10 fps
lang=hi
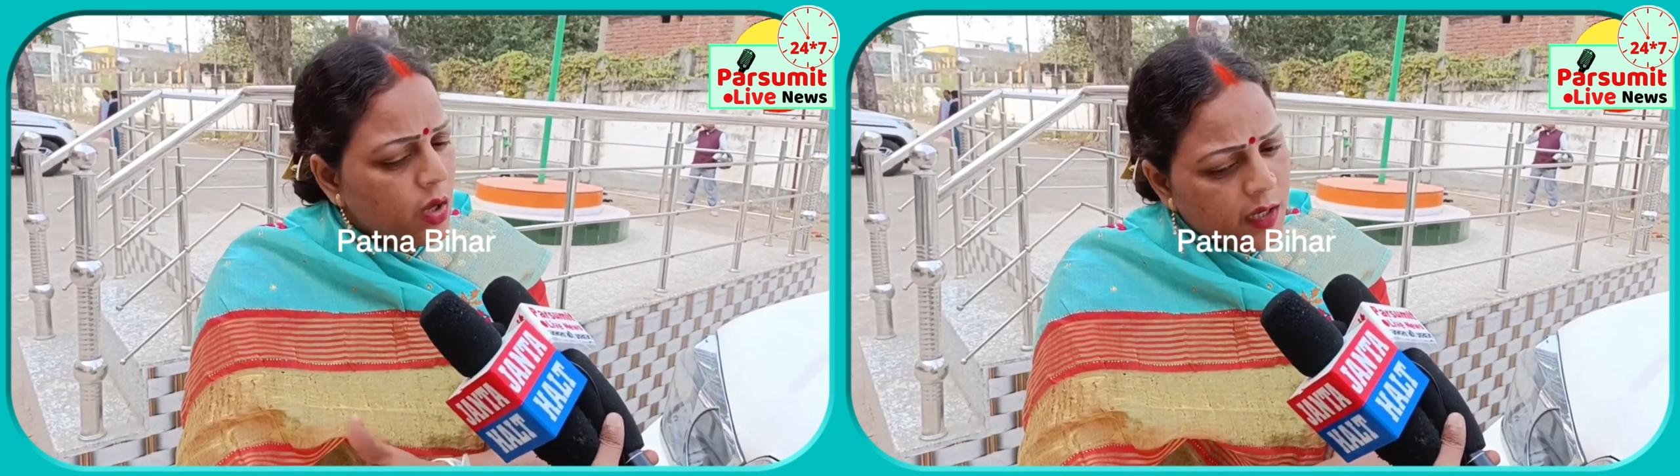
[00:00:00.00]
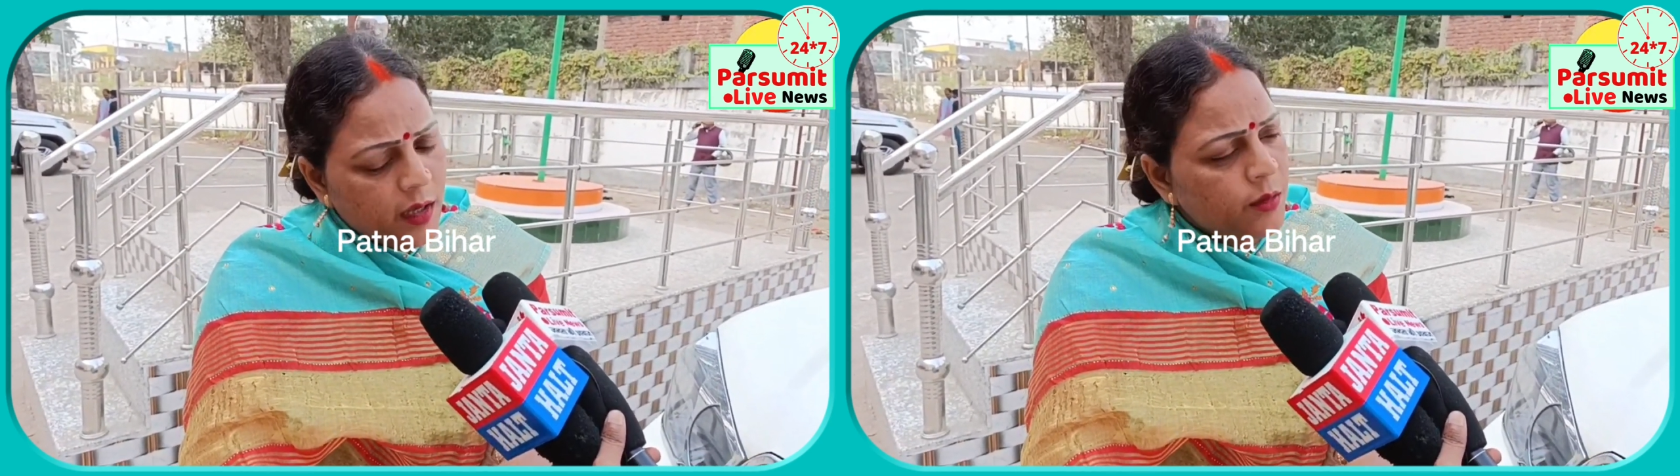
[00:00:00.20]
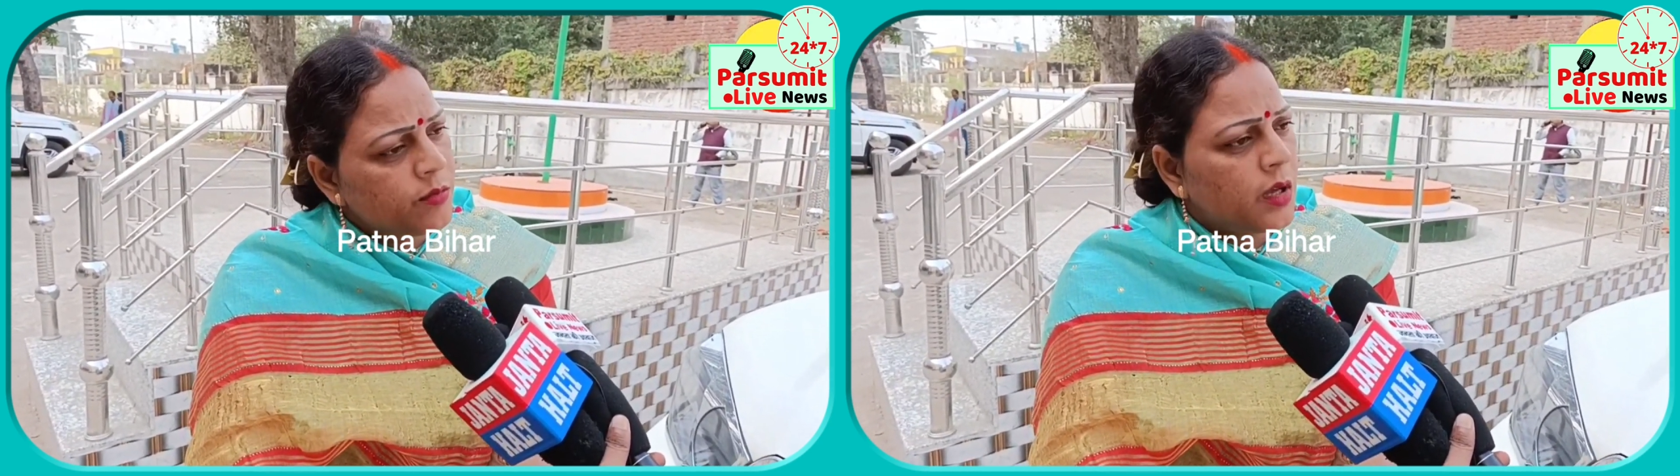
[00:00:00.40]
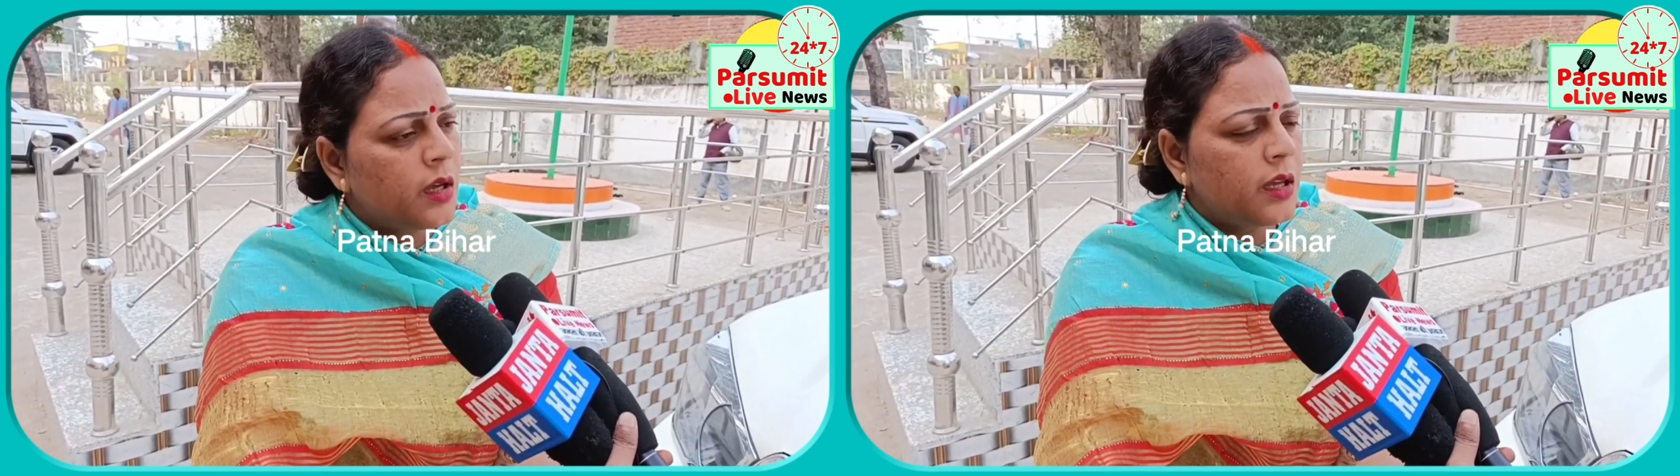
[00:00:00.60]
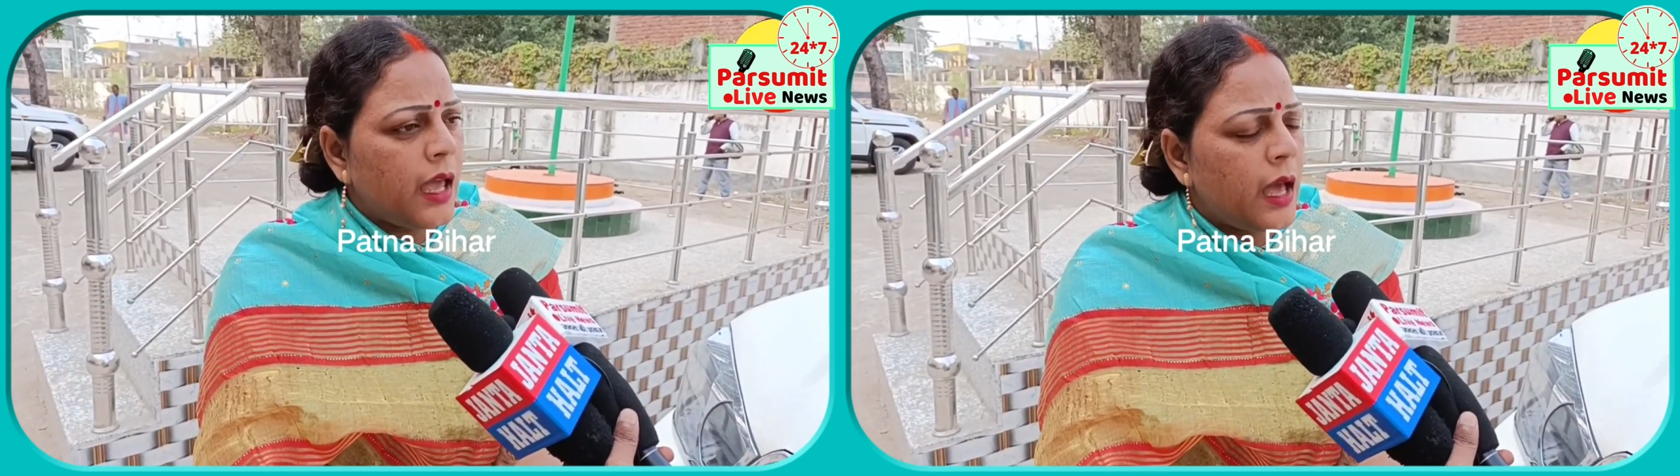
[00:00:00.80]
और
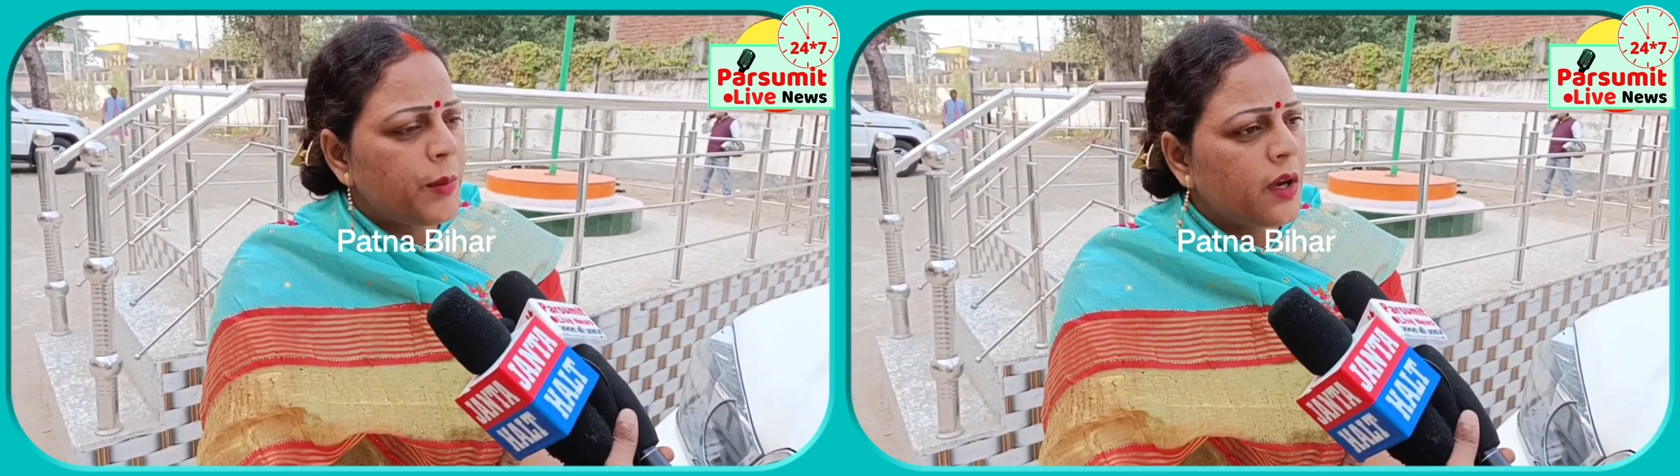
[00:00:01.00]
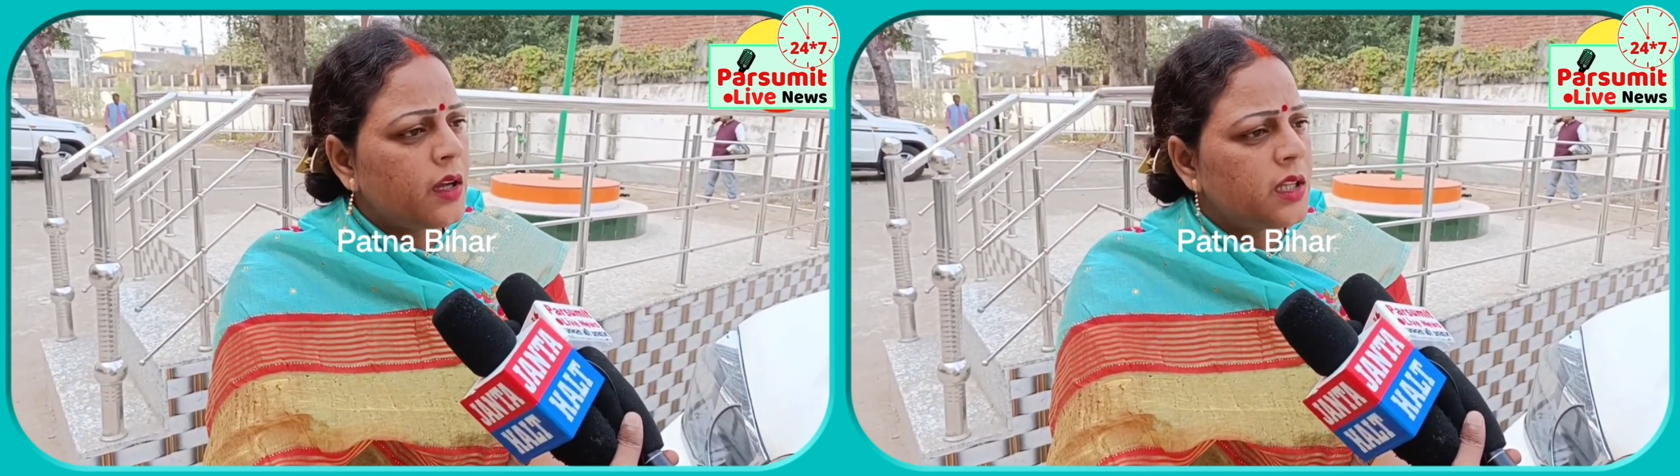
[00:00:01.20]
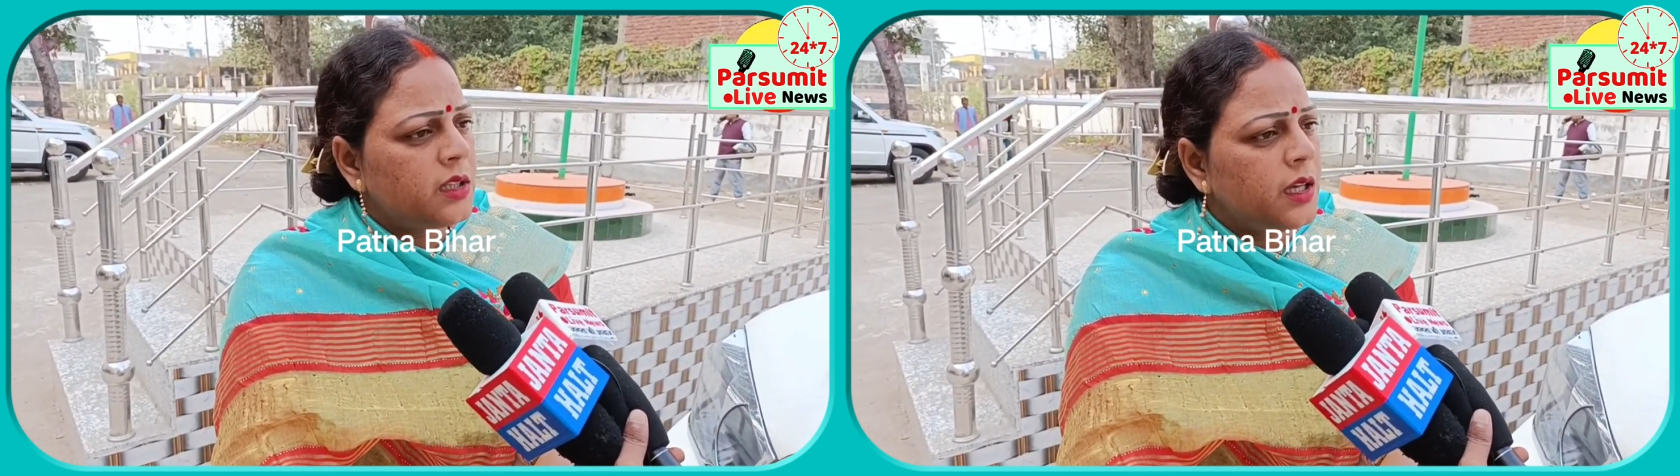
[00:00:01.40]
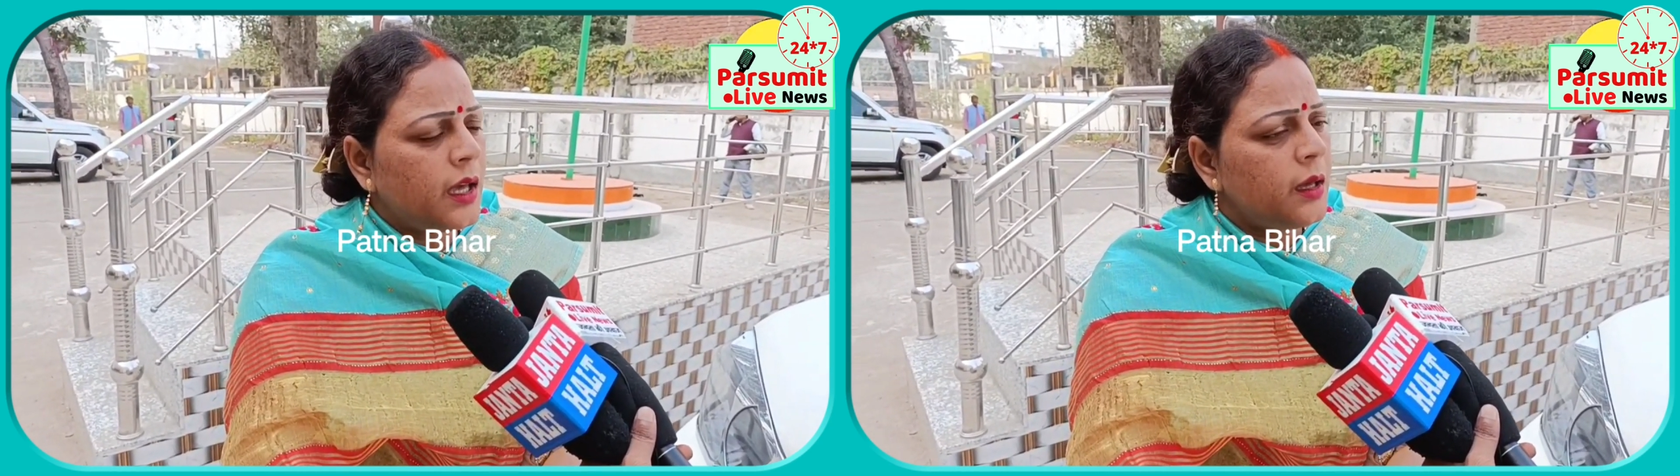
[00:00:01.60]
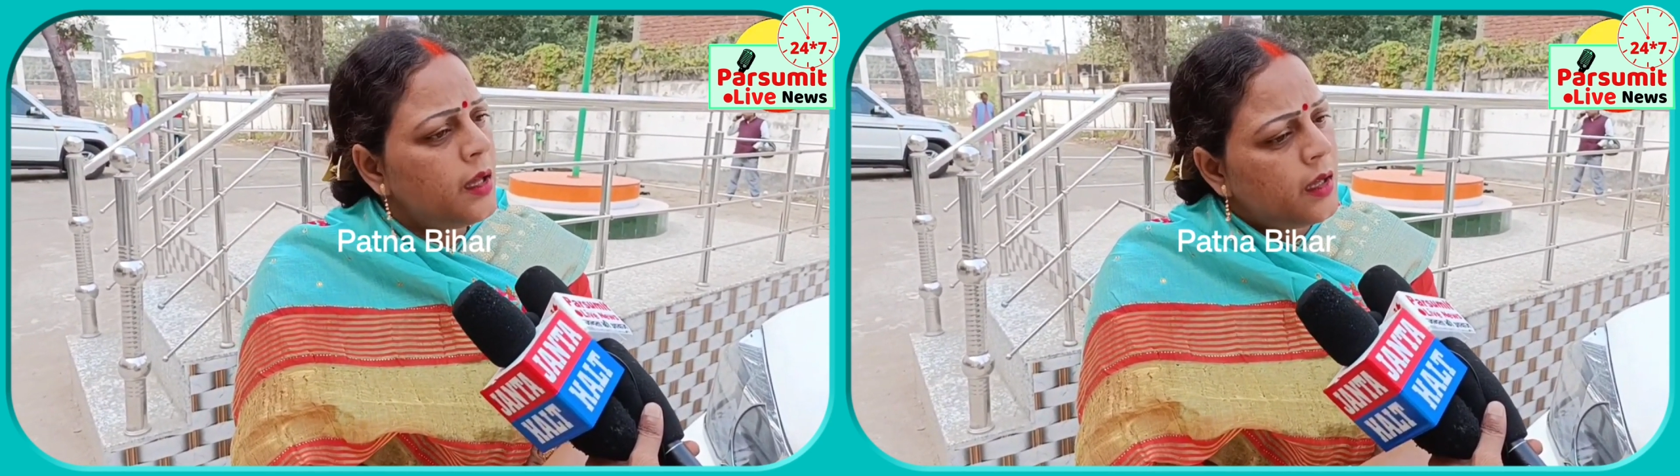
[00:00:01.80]
यहाँ पर कह
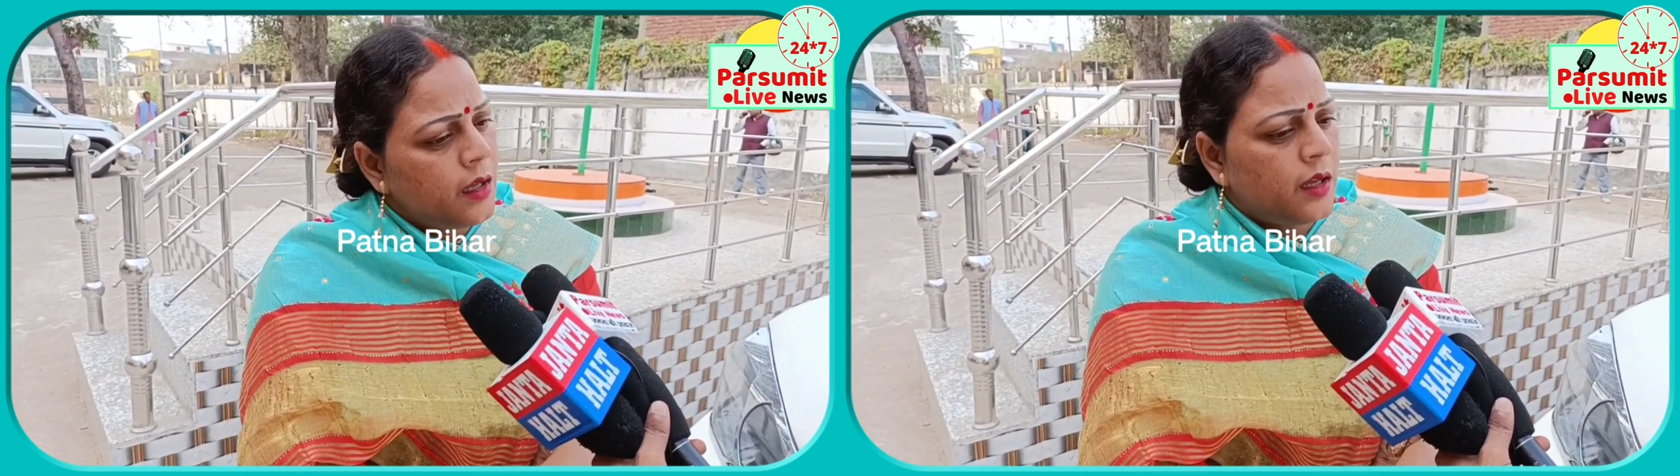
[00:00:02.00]
देती है